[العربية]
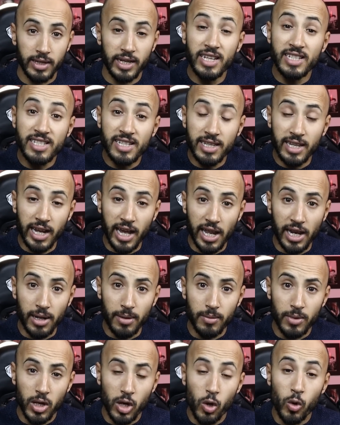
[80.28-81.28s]
كيزيد
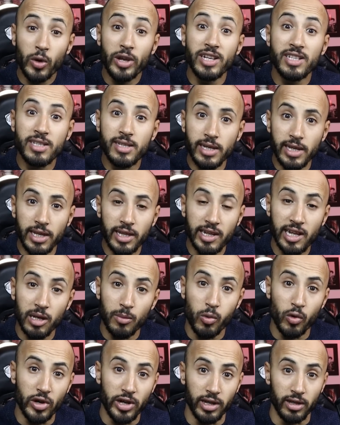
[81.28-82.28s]
يقرب كيزيد
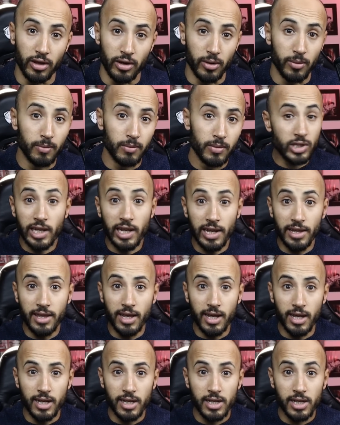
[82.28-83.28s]
قلبو كيضرب وصل
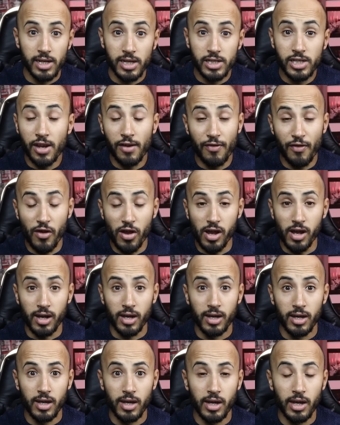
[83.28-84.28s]
حدا شاف فيها
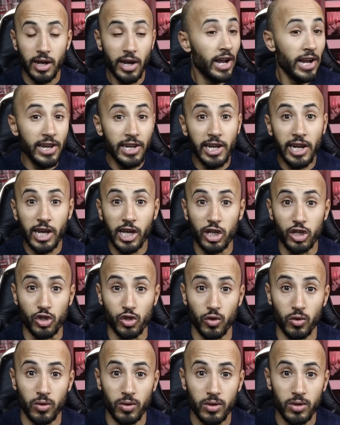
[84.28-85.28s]
عيني
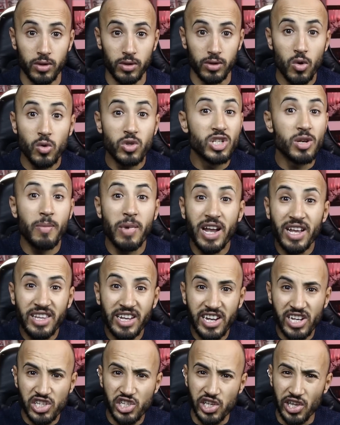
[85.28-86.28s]
خرجوا تم غادي
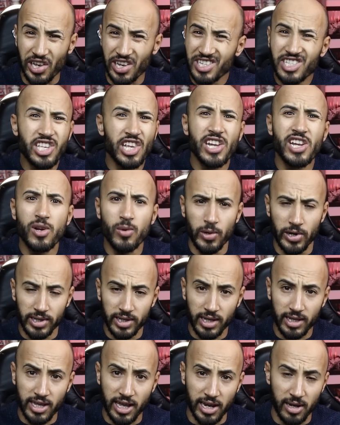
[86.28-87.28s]
ديك الجري جريه
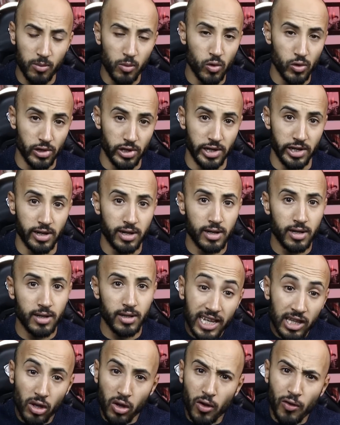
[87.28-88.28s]
وحده دار المدير
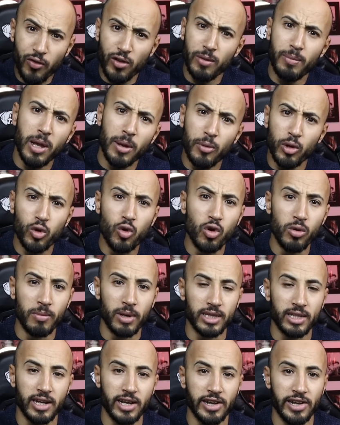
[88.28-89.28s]
كيدق في الباب ويقول
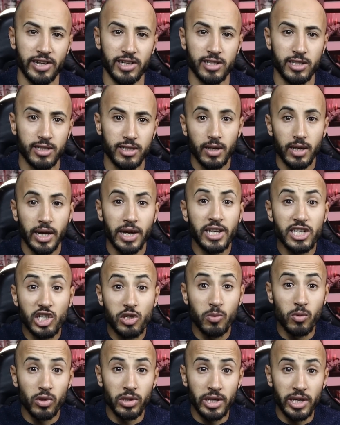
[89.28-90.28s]
ما دقيت خرج
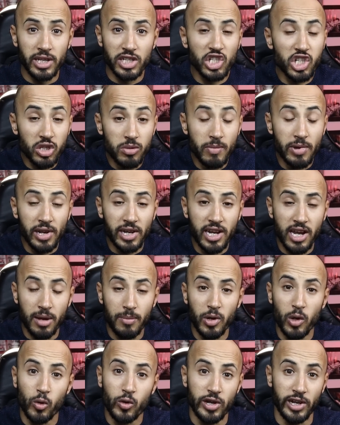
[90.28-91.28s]
المدير شد
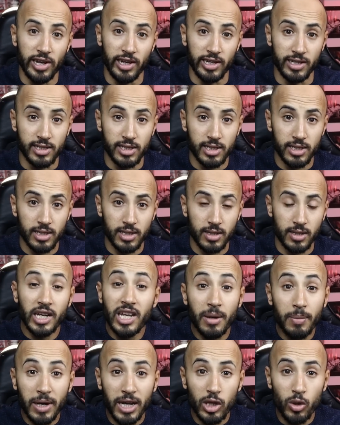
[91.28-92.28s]
مركبي وكيلات
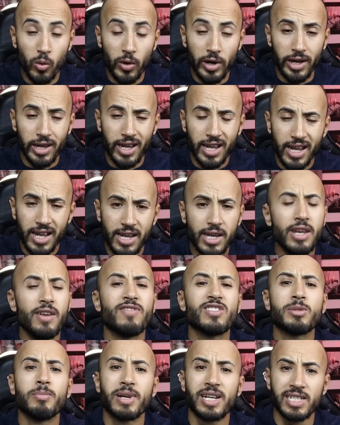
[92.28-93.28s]
كيبغي يدوي
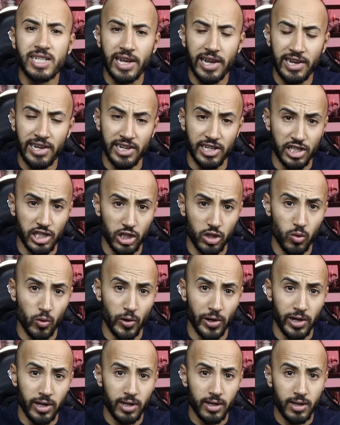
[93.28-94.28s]
النفس ما كتخليهش
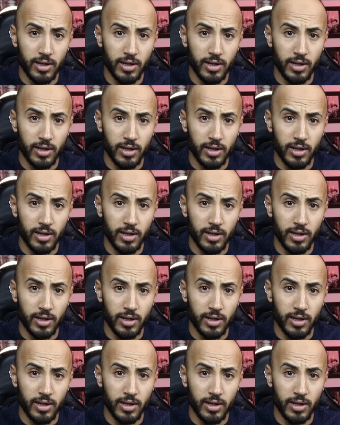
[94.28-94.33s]
يدوي